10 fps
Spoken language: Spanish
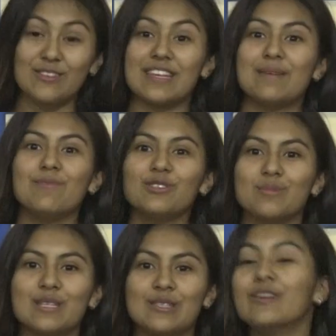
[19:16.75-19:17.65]
O sea, hemos
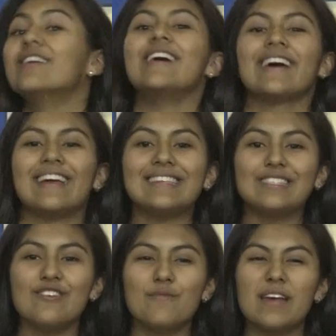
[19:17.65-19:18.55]
visto que
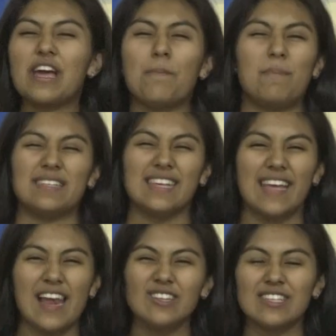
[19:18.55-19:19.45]
este hombre que
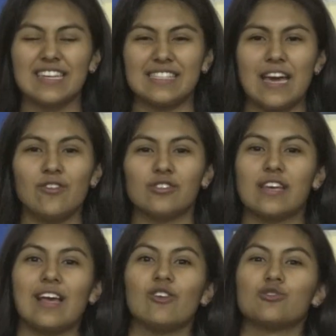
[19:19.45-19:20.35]
perseguía a los cristianos,
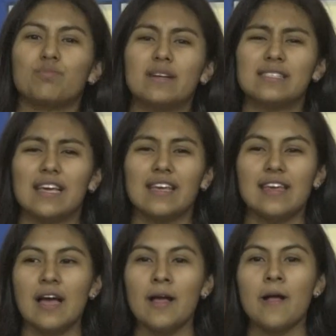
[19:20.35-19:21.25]
que los
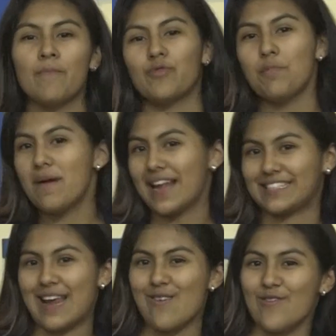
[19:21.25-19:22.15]
perseguía no para
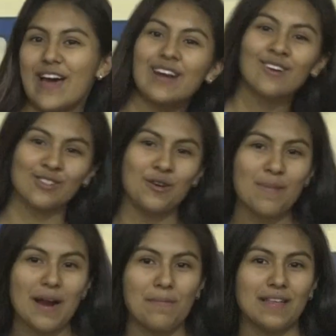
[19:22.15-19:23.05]
saludarnos, no
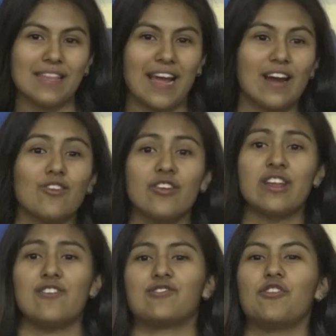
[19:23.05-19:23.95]
para platicar con
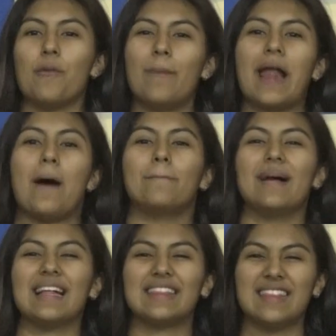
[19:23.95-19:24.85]
ellos, sino para
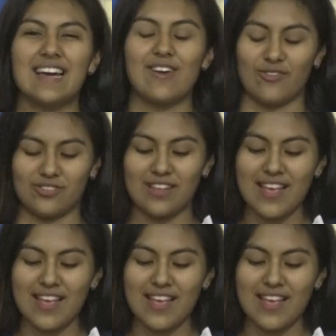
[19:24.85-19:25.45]
matarlos.